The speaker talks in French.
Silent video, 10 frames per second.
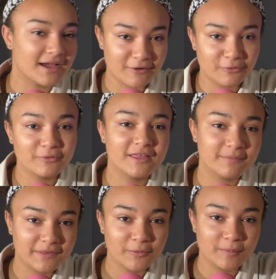alors ne
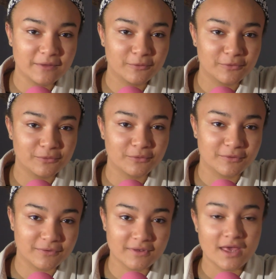gaspillons pas nos
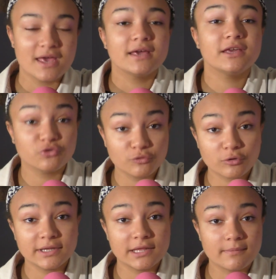ressources. Et
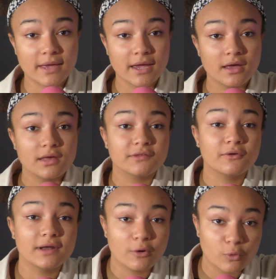j'ouvre les guillemets, c'est
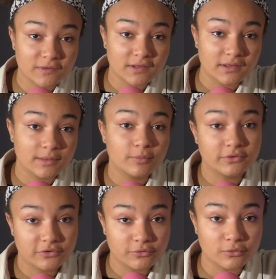dans la rosée des
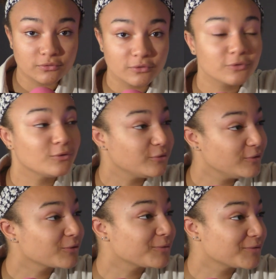petites choses que le
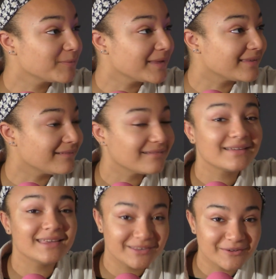cœur trouve son matin
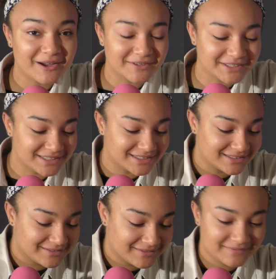et se
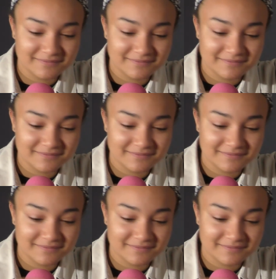rafraîchit.